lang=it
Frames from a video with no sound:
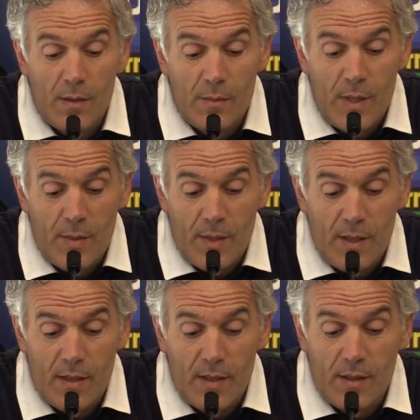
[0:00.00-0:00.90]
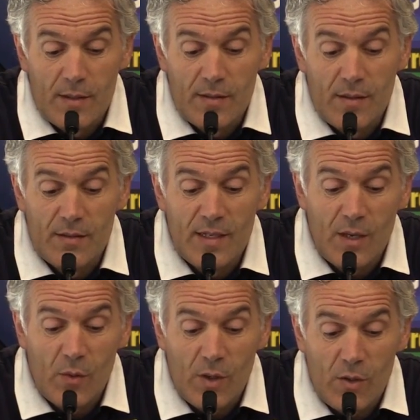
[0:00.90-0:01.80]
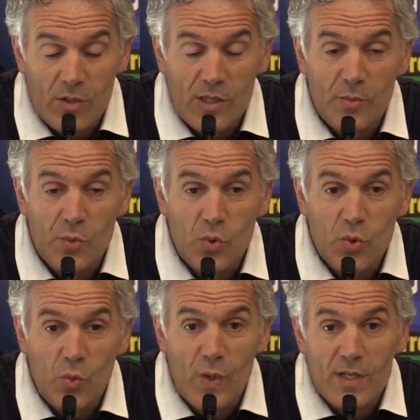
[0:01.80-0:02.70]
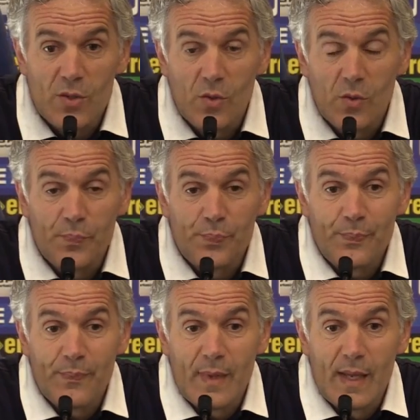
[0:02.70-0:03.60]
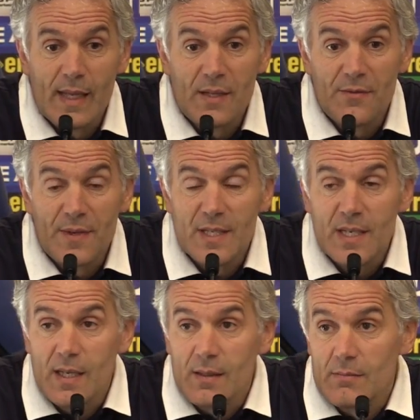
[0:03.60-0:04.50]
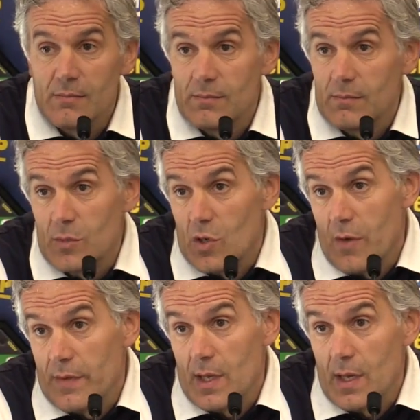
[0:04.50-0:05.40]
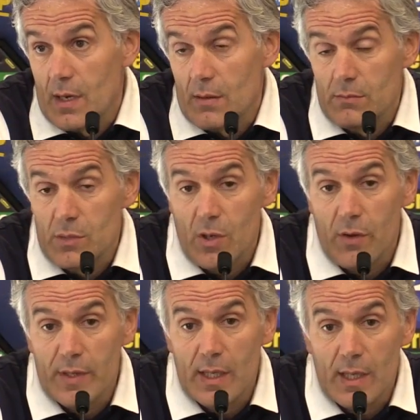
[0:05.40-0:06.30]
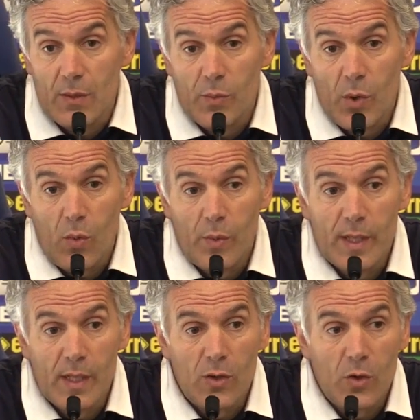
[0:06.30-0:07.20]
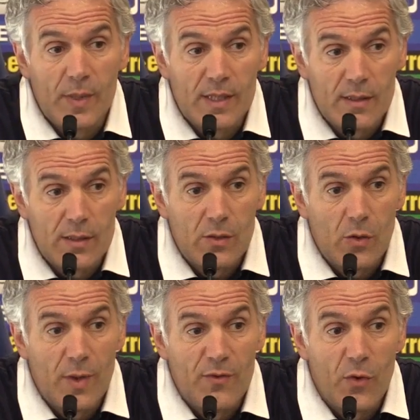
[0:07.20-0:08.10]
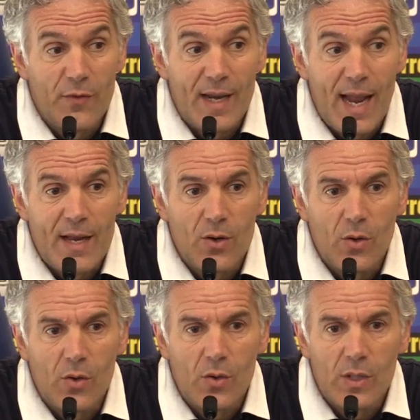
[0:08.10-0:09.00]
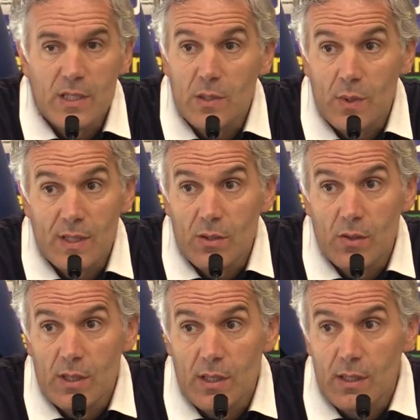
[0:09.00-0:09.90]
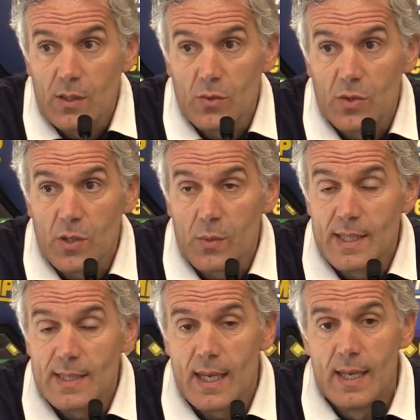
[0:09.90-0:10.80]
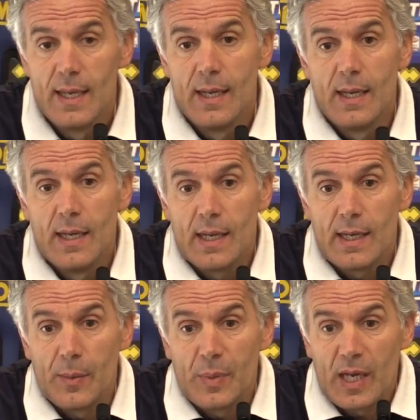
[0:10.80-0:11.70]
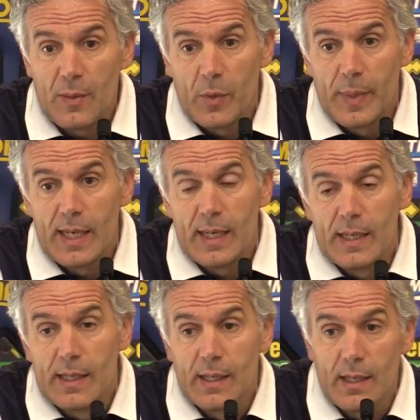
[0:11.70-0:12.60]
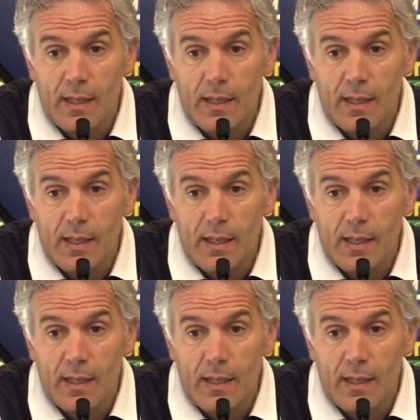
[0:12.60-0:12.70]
Beh, ma dire qualcosa di più su questo è difficile, bisogna vedere, bisogna vedere un po' come, come, come, evolveranno le situazioni e di conseguenza capiremo bene.